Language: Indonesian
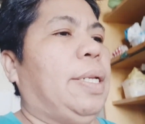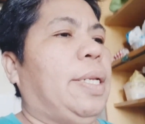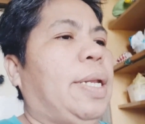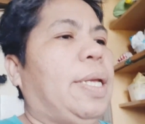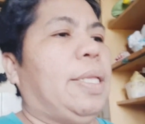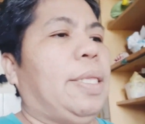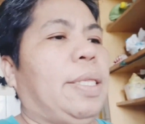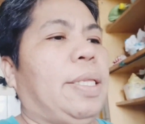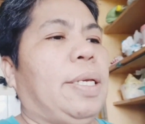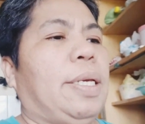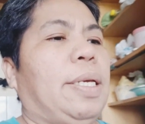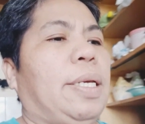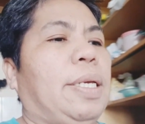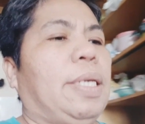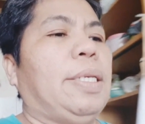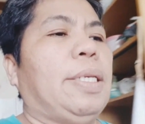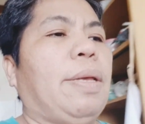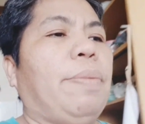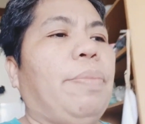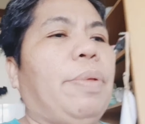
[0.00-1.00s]
nanti
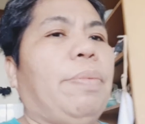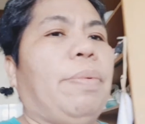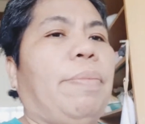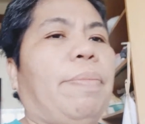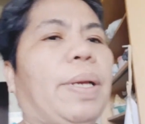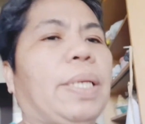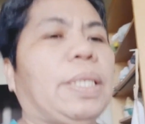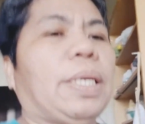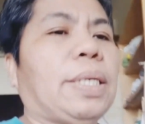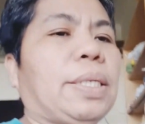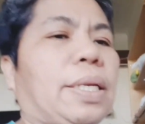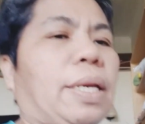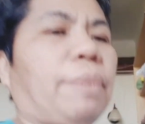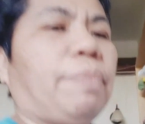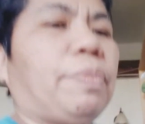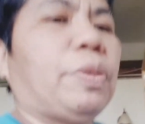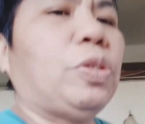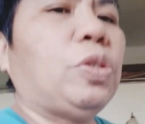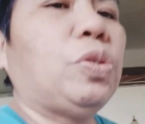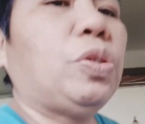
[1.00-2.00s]
sambil memasak saya
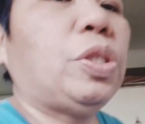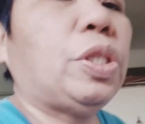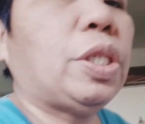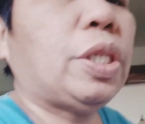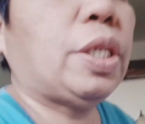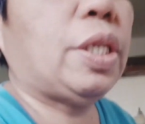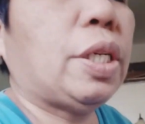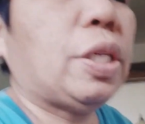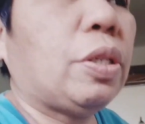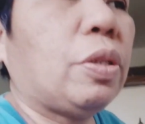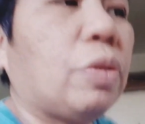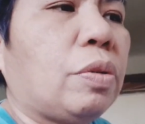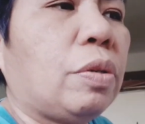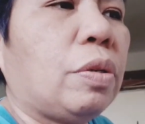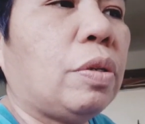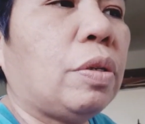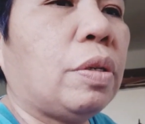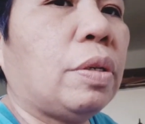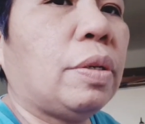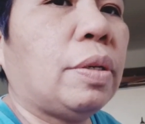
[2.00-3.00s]
mencuci gitu
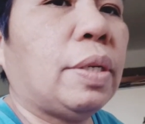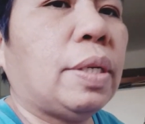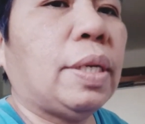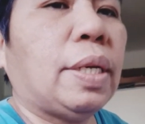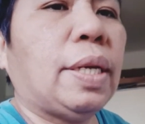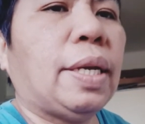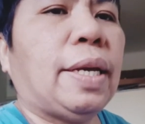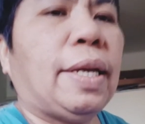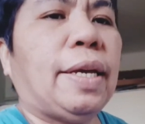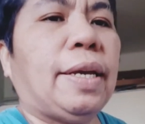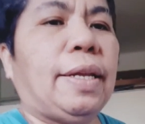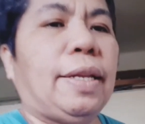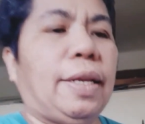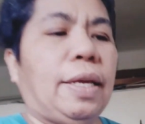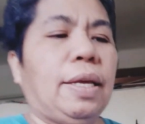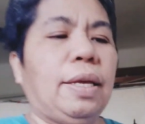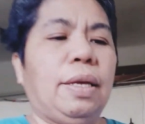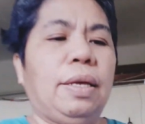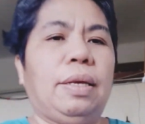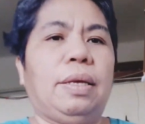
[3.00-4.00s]

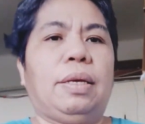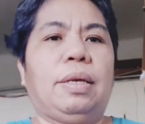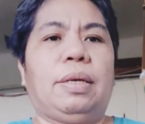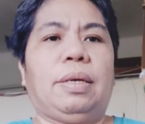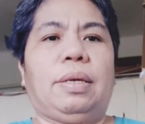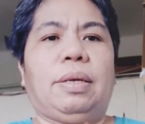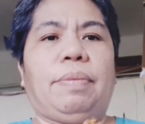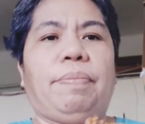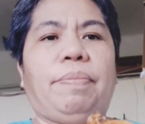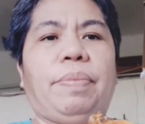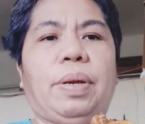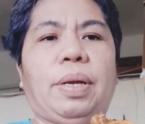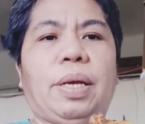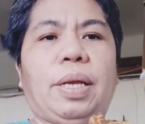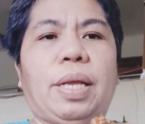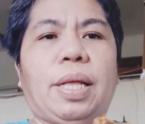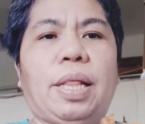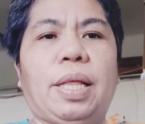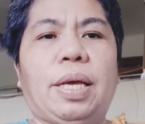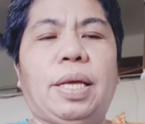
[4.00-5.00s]
ini
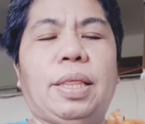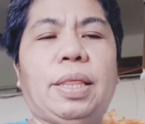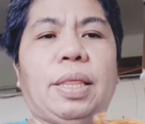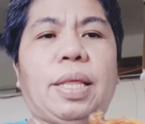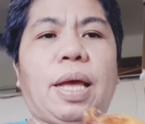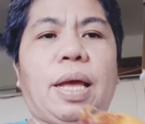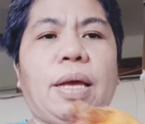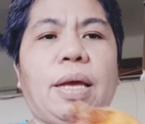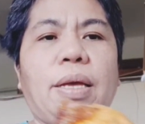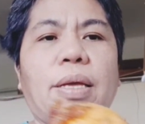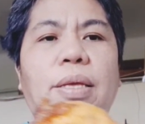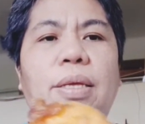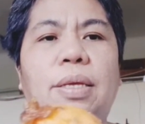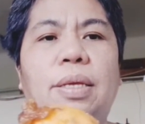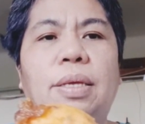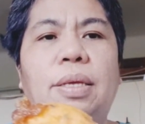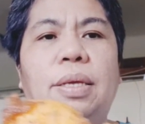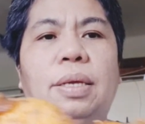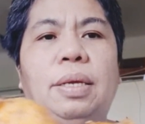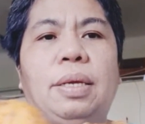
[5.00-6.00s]
tutorial kentang
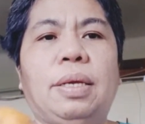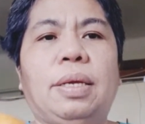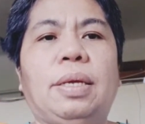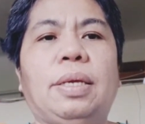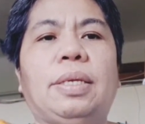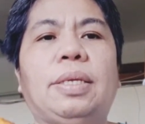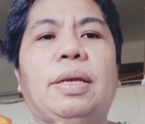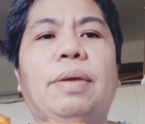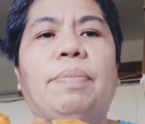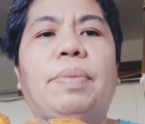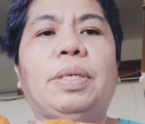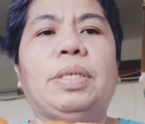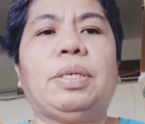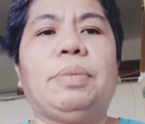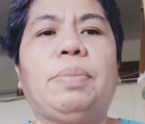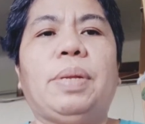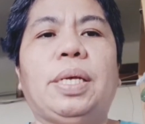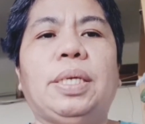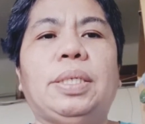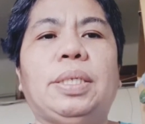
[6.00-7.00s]
sama
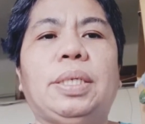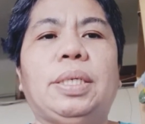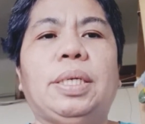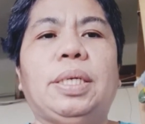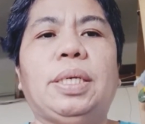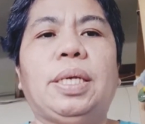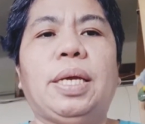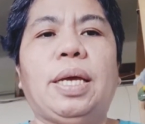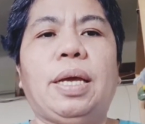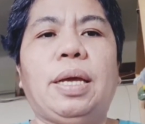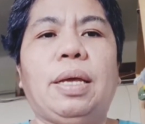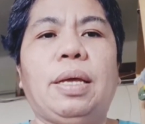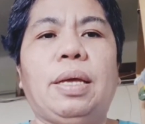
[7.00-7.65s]
sebelah sininya